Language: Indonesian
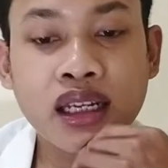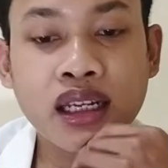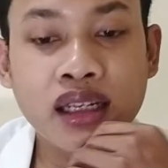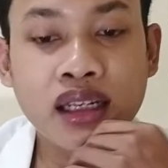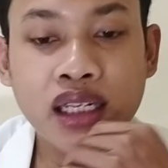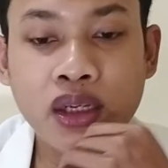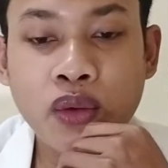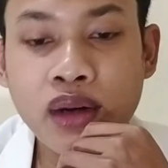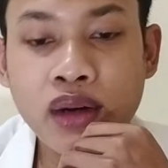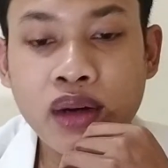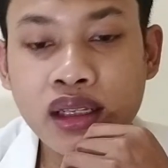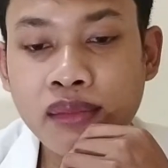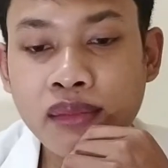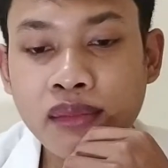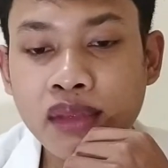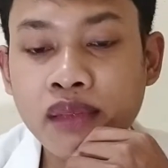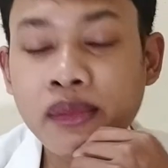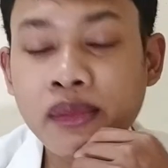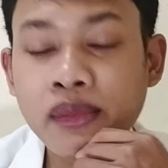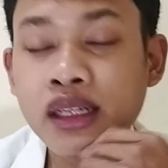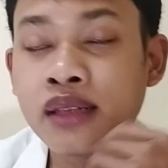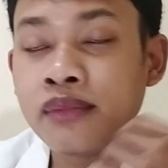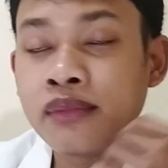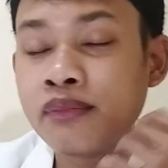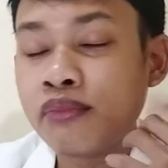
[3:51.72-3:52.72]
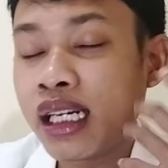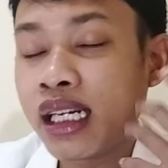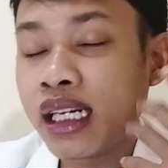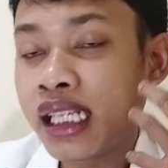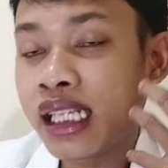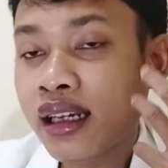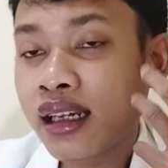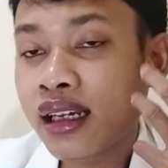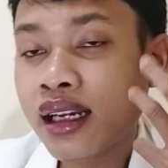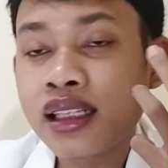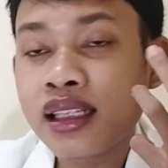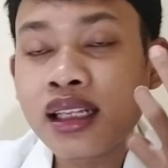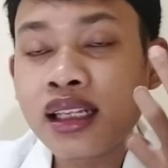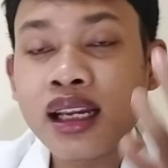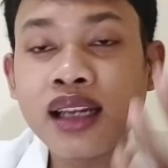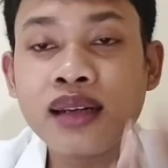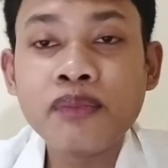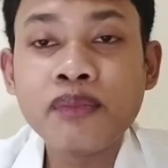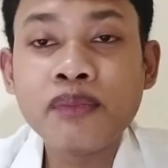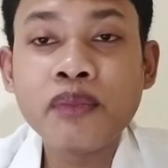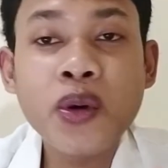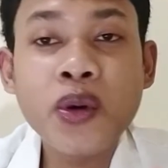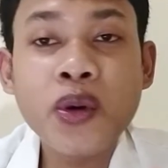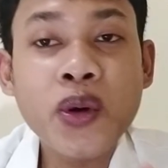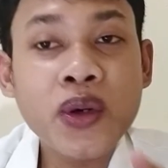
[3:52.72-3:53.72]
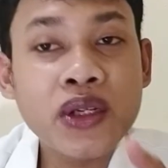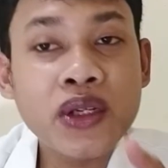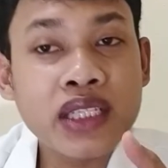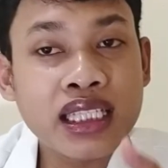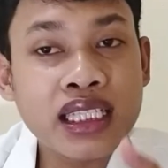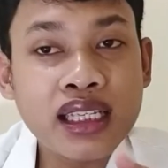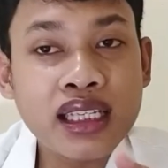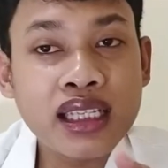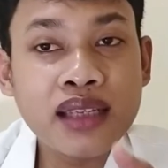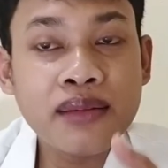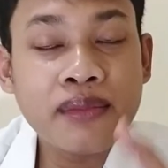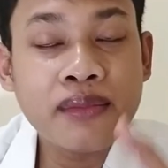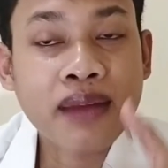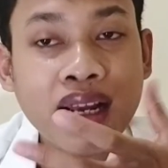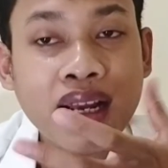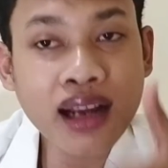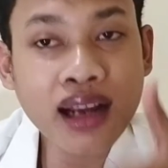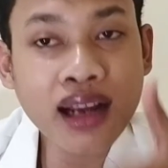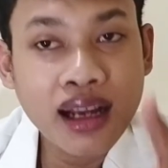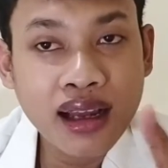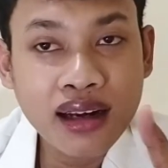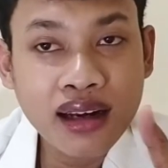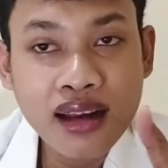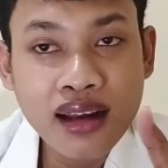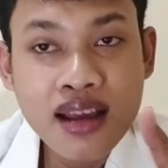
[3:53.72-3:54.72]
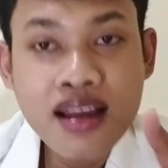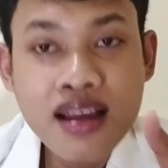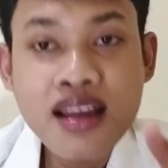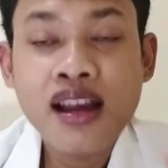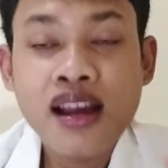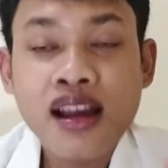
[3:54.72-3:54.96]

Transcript: yang kedua teman-teman meningkatkan porsi makan.